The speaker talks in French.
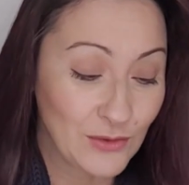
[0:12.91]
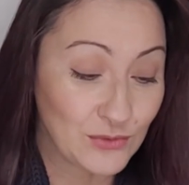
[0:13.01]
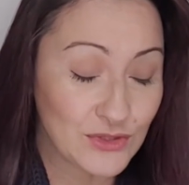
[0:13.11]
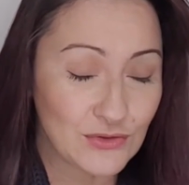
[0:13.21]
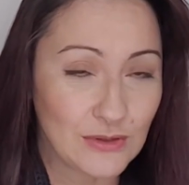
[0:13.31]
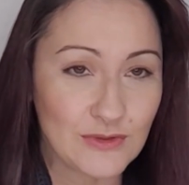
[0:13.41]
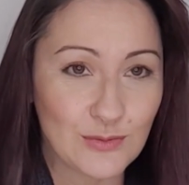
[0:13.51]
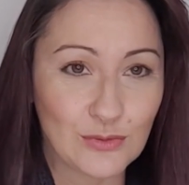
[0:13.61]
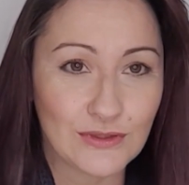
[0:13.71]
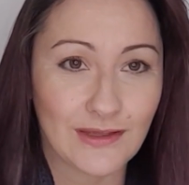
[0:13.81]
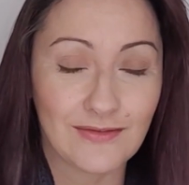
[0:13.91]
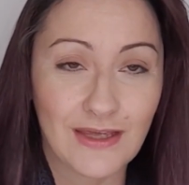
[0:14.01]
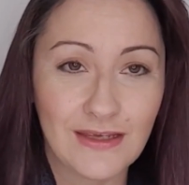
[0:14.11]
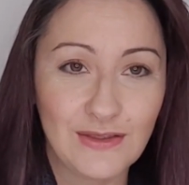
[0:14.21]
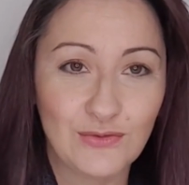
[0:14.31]
Donc j'ai eu un petit peu de
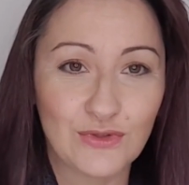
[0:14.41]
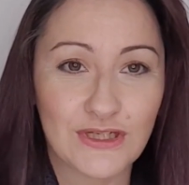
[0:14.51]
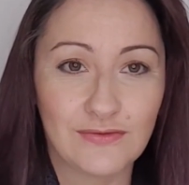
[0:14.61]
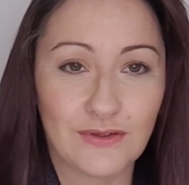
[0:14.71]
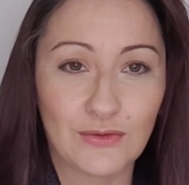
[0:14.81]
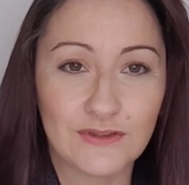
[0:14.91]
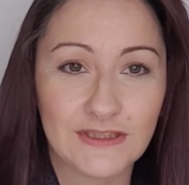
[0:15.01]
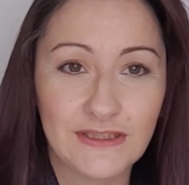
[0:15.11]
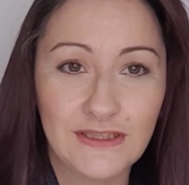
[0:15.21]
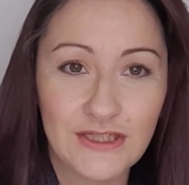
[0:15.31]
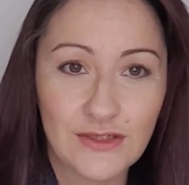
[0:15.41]
travail, donc j'ai fait le tri,